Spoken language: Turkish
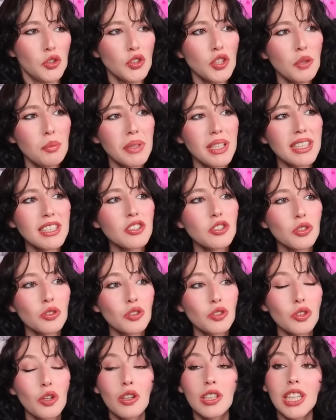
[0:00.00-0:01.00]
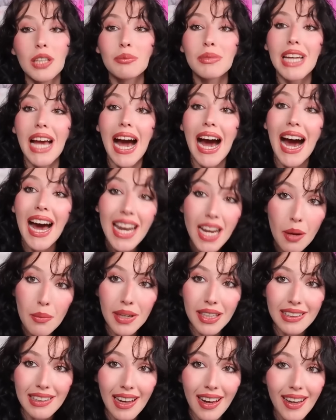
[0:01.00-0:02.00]
Şunu bilir şunu söylerim ki
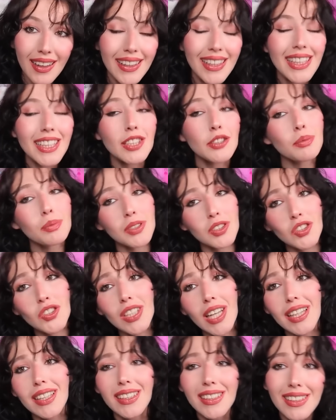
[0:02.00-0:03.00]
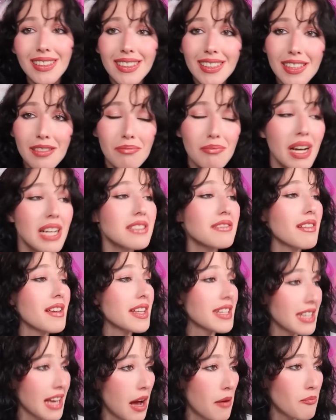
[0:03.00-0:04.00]
arabada hiçbir şey içilmez ve
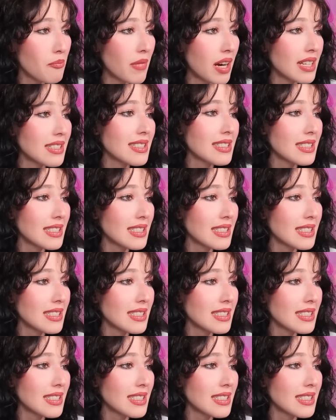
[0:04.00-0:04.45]
yenmez.